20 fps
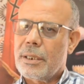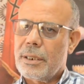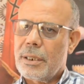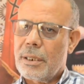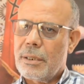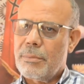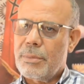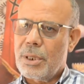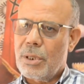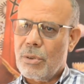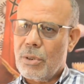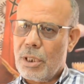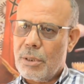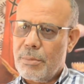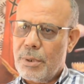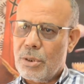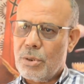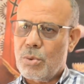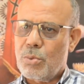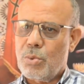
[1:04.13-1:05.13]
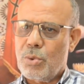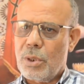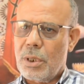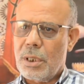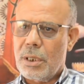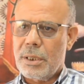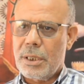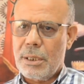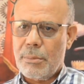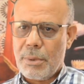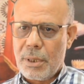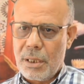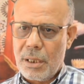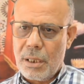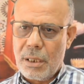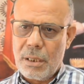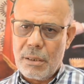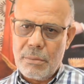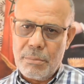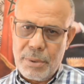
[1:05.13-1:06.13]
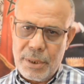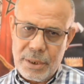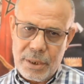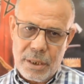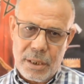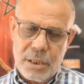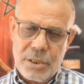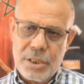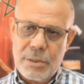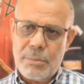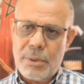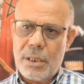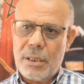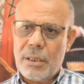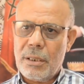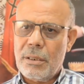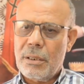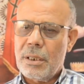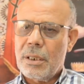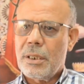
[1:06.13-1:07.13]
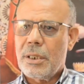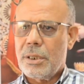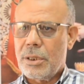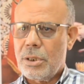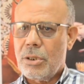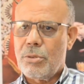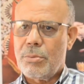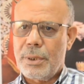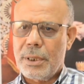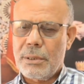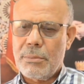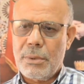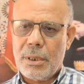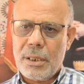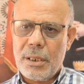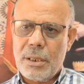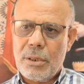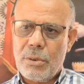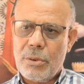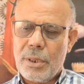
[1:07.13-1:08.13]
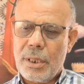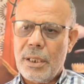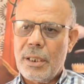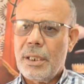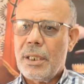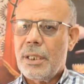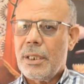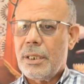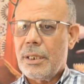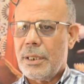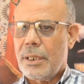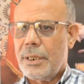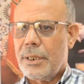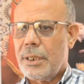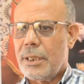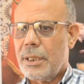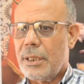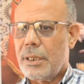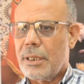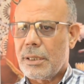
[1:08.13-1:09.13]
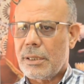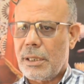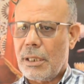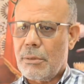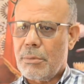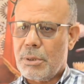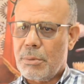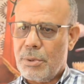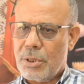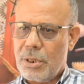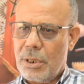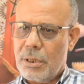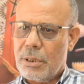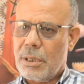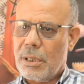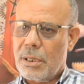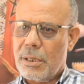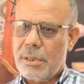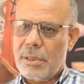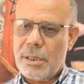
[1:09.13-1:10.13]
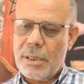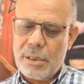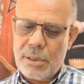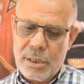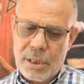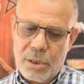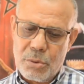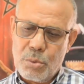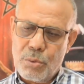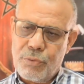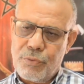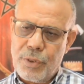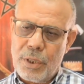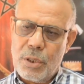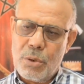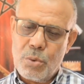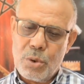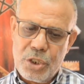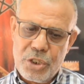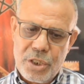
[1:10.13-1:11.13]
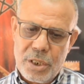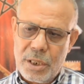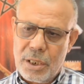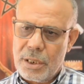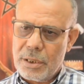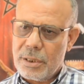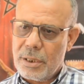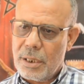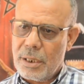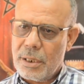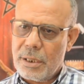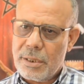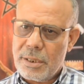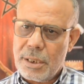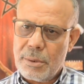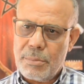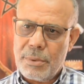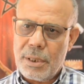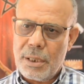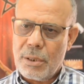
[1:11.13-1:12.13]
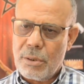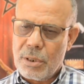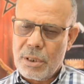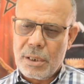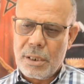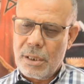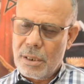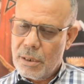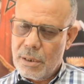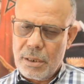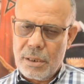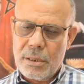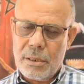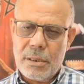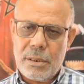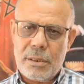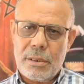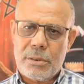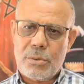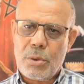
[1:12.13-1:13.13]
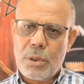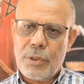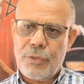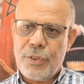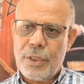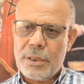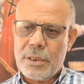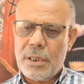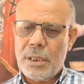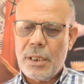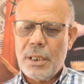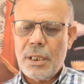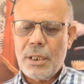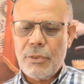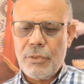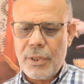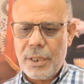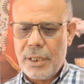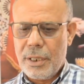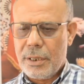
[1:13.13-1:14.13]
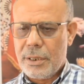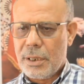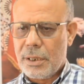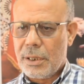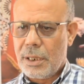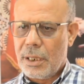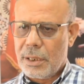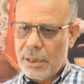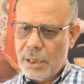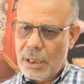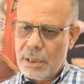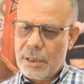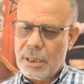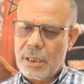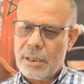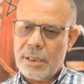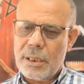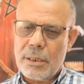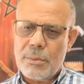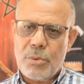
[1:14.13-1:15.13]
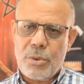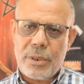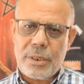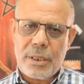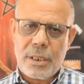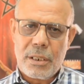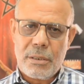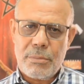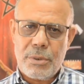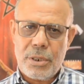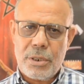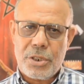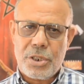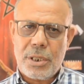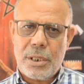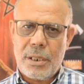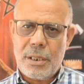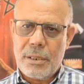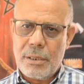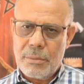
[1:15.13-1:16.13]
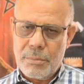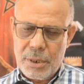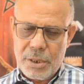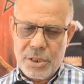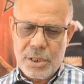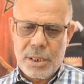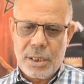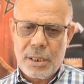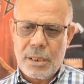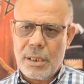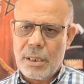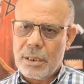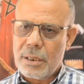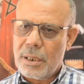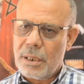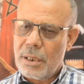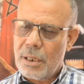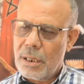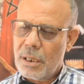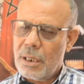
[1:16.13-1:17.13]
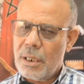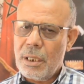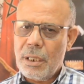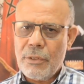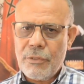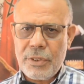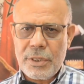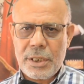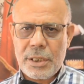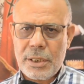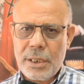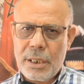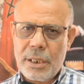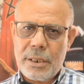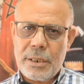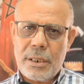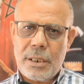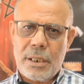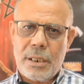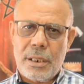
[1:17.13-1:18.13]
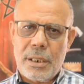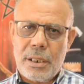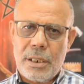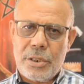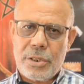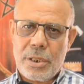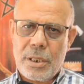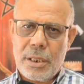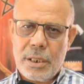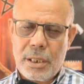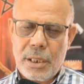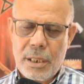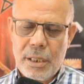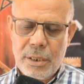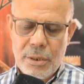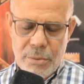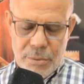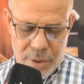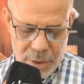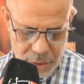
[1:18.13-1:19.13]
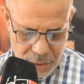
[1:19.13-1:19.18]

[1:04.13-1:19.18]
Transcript: ديال المياه والغابات هو هي مقهى بنيها الجماعه هي وبعض المقاهي اخرى يعني طلبت باش حيت السيد ديالها توفى والاجراءات ديال الاستبدال توقفات فلهذا طال خدينا مقرر اجل الاغلاق ديالها في انتظار ان الاجراءات القانونيه